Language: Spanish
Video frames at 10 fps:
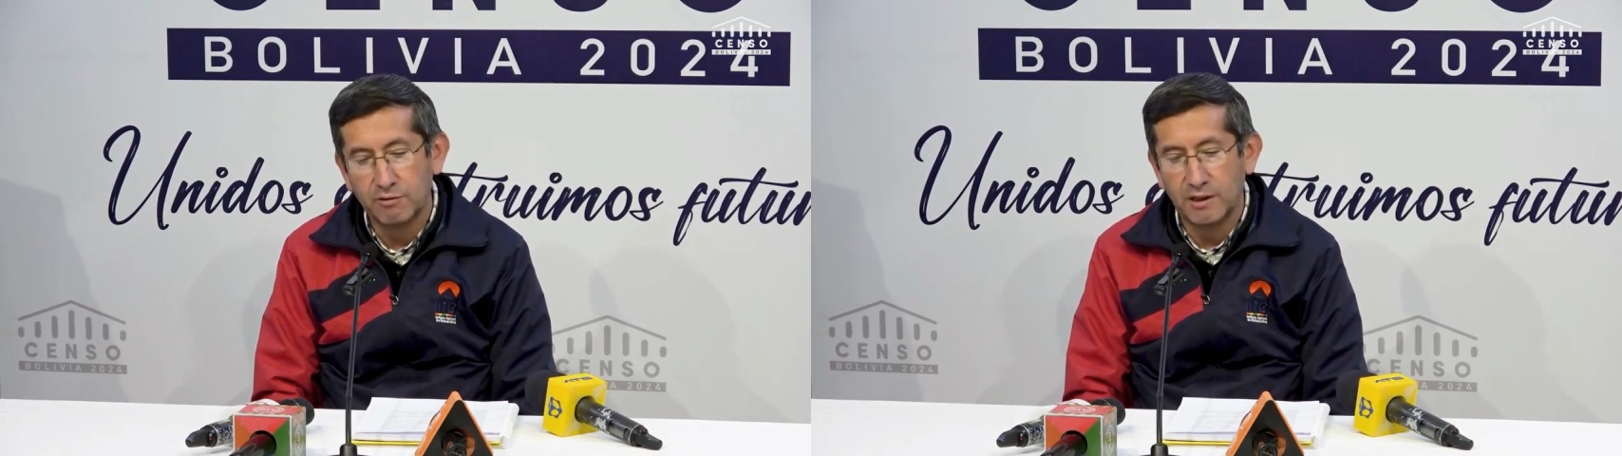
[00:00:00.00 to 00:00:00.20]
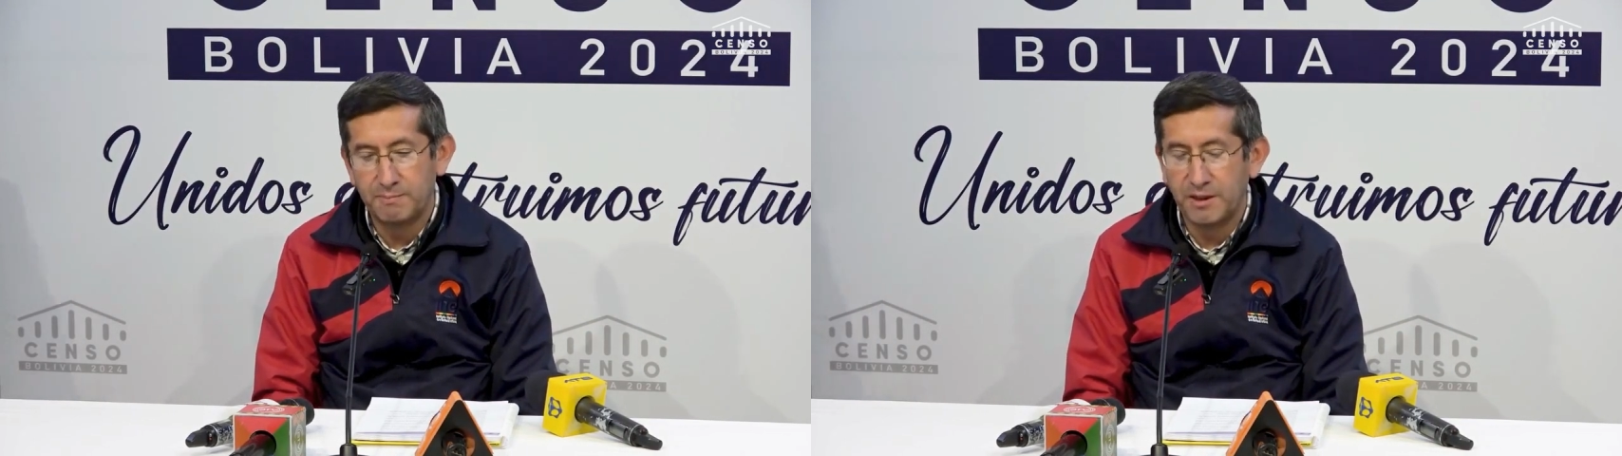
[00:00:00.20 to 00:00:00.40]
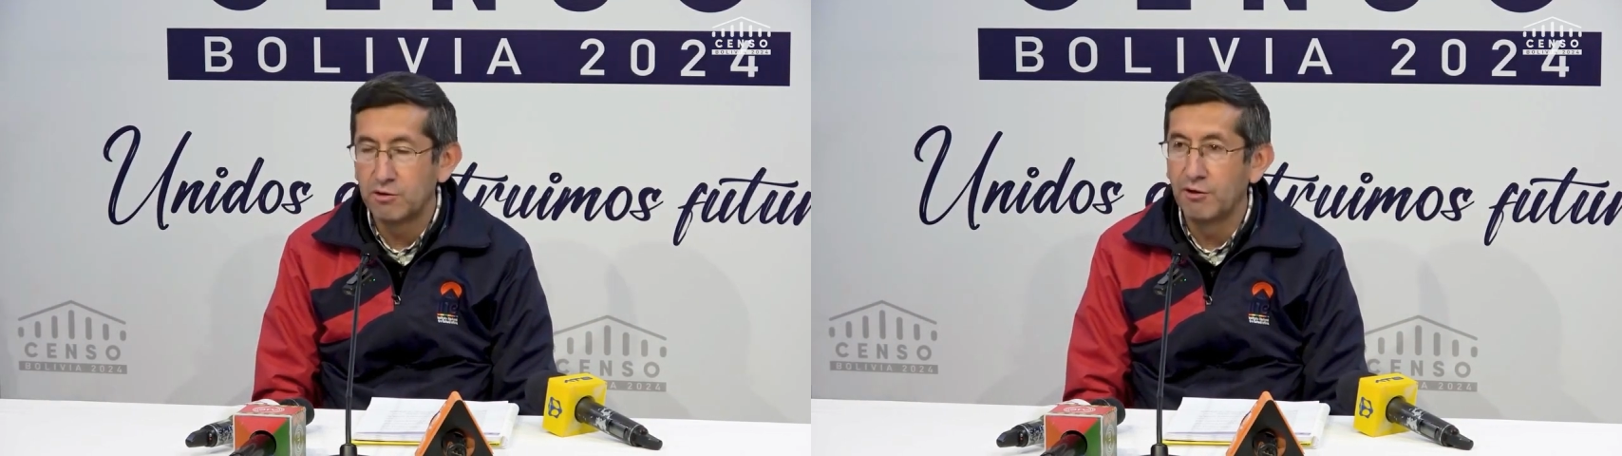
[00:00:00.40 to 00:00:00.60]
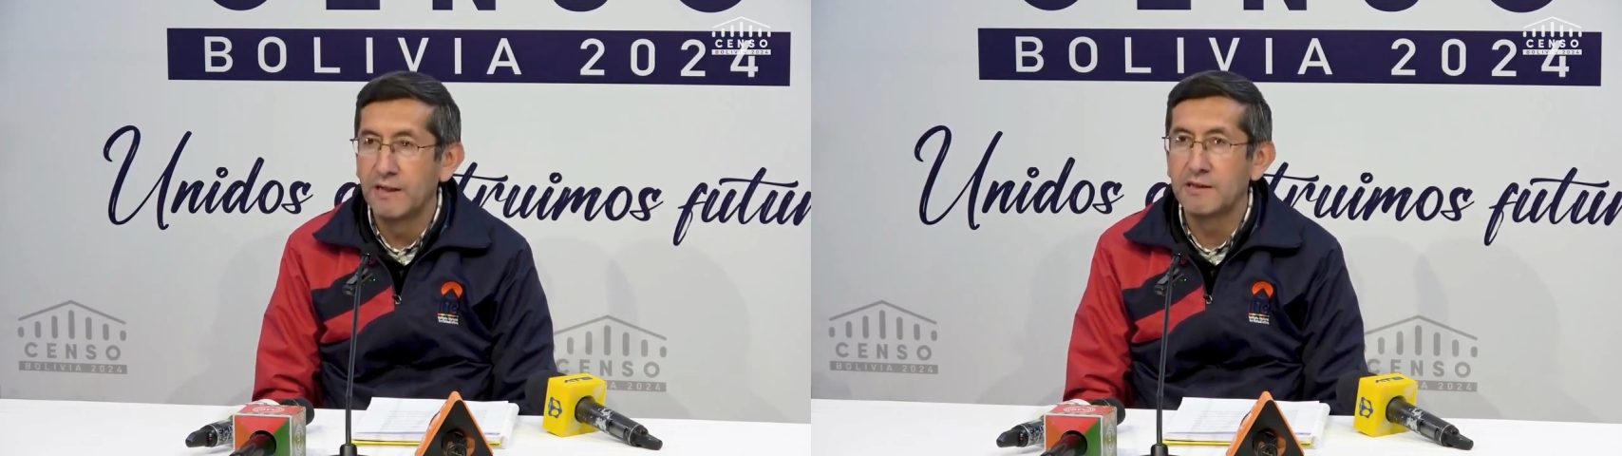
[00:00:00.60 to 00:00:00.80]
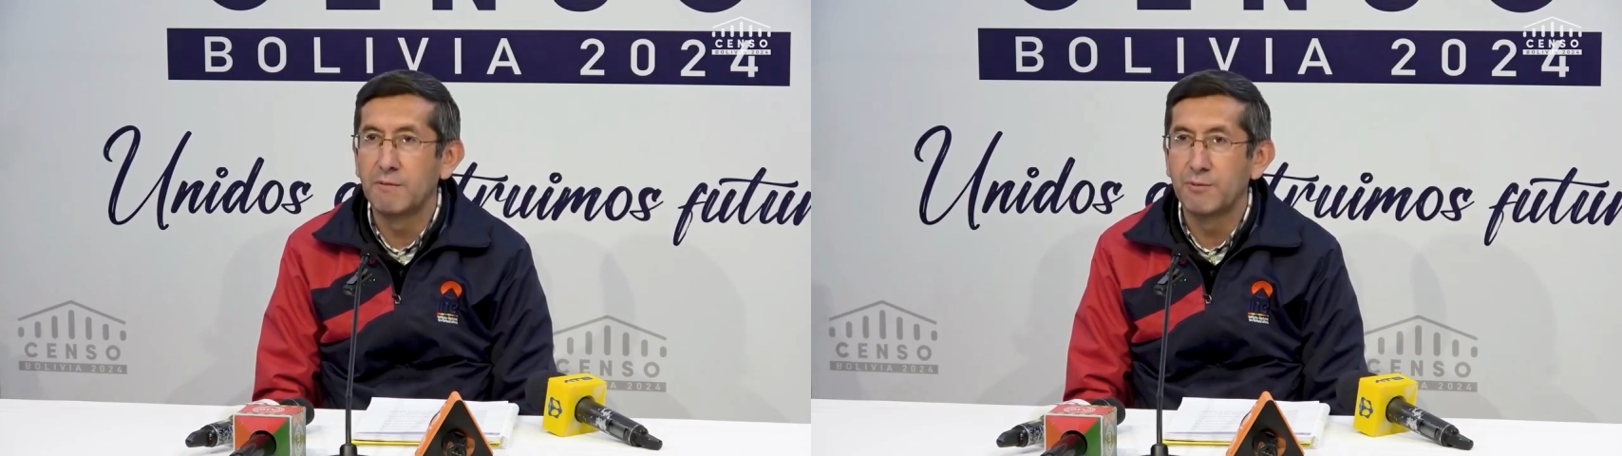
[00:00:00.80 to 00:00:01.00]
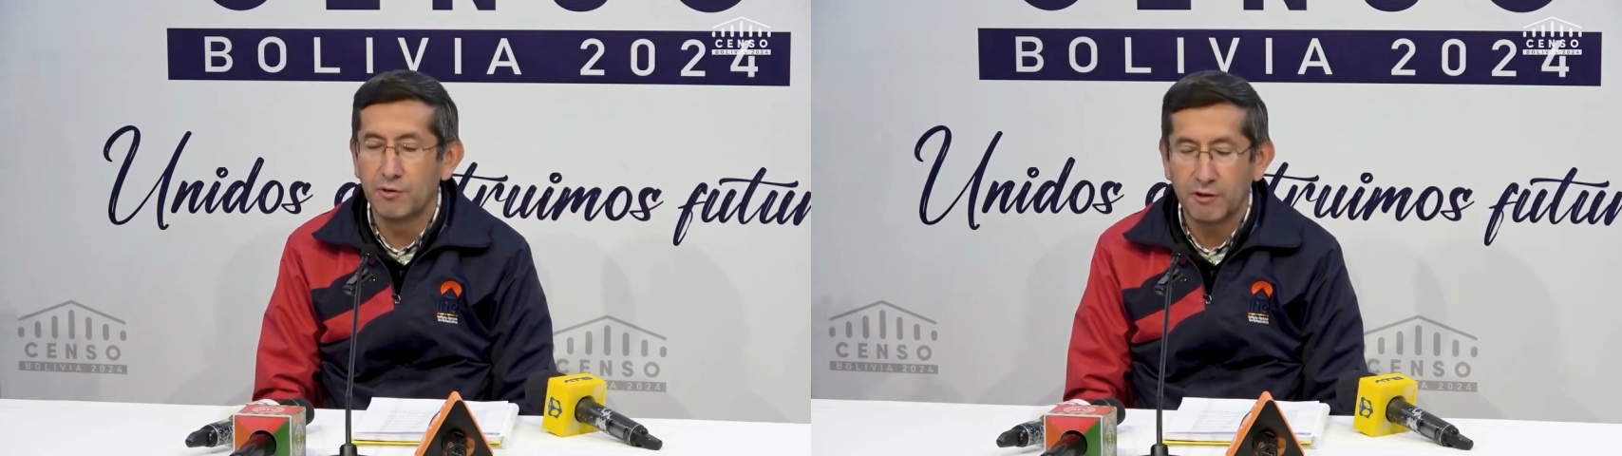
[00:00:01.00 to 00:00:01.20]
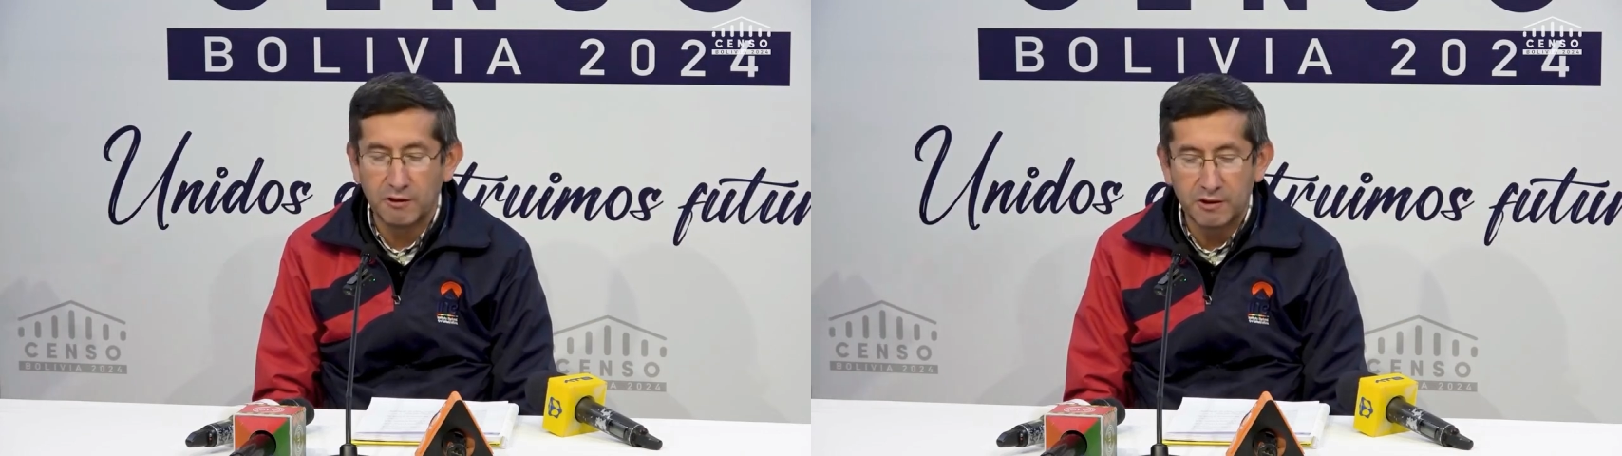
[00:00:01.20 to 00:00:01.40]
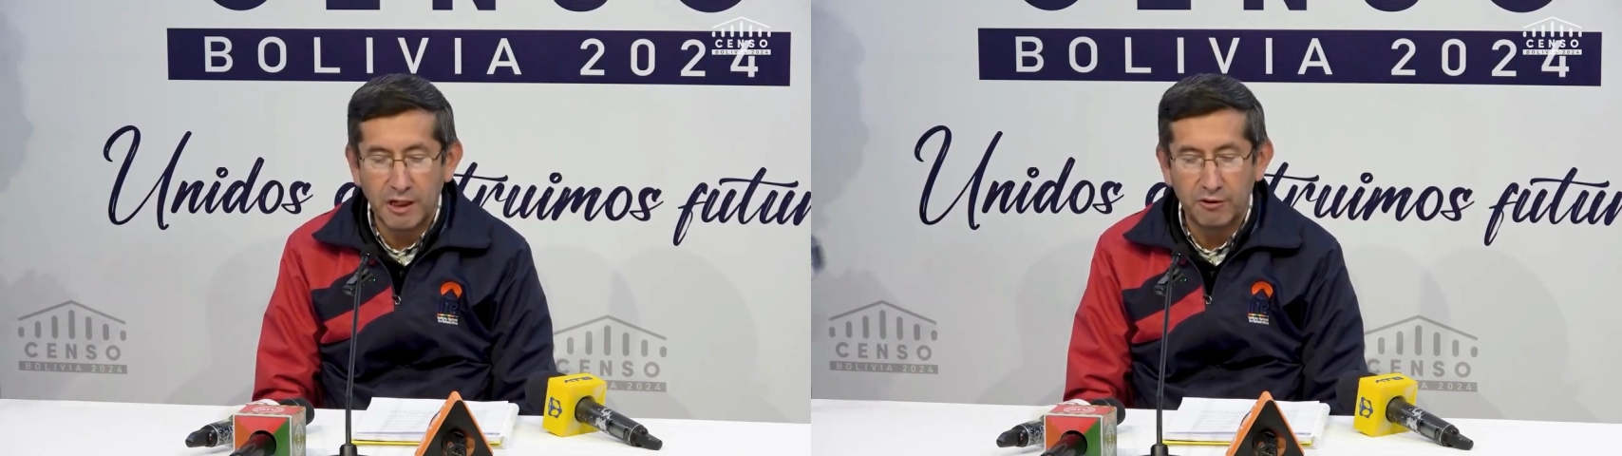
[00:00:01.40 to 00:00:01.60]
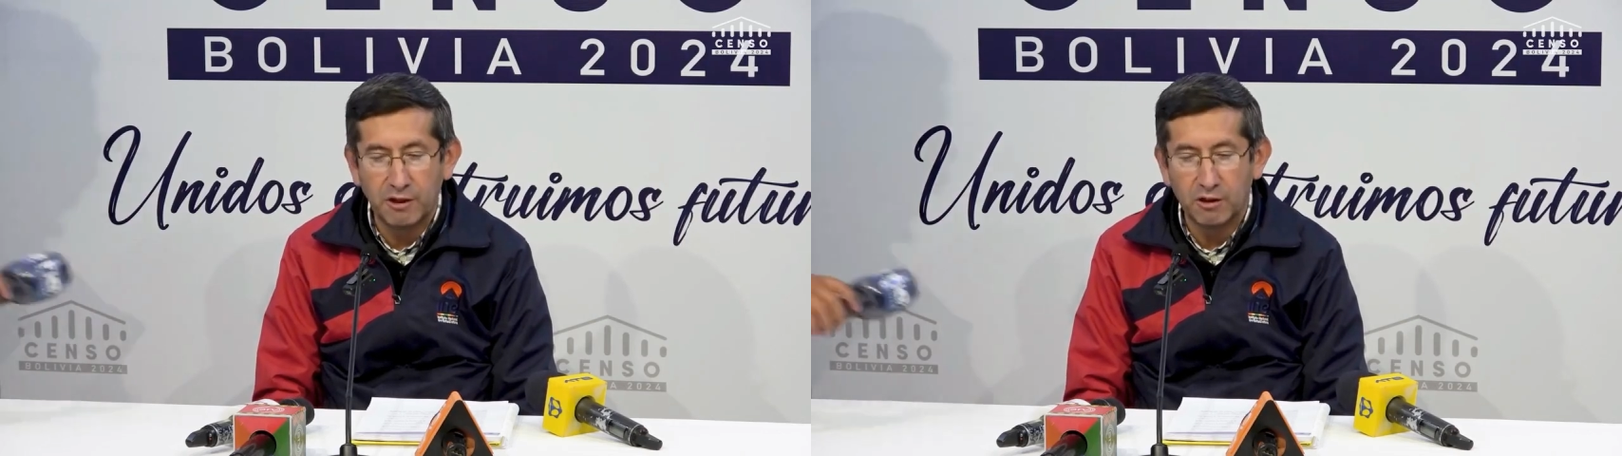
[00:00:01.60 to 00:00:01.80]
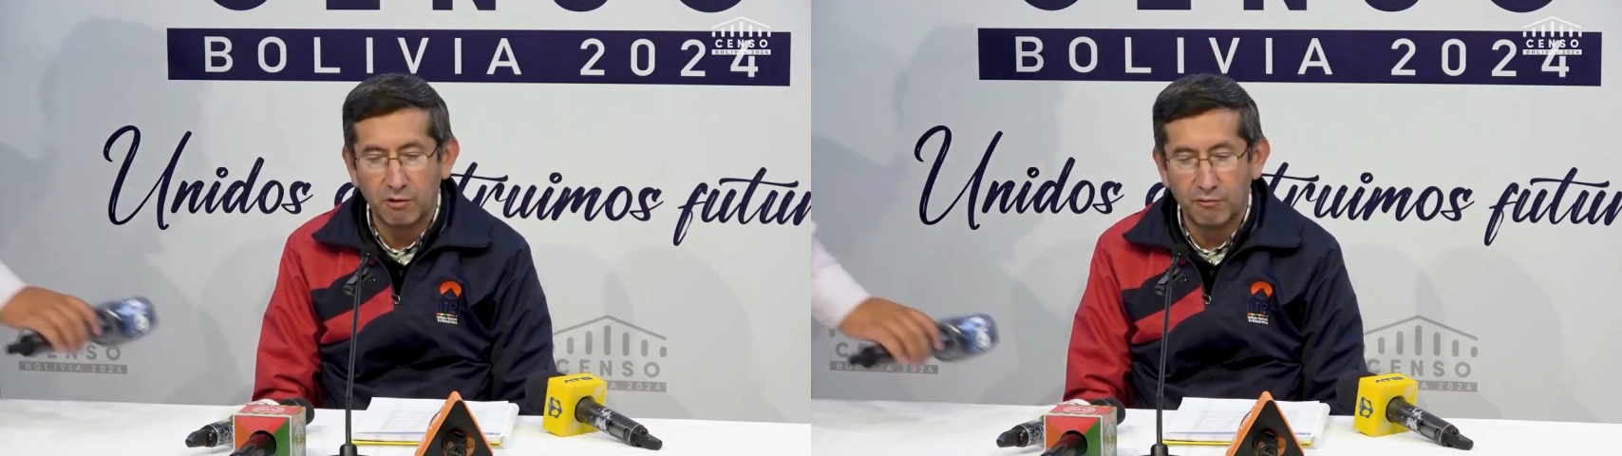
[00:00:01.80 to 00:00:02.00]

con las personas que protagonizaron el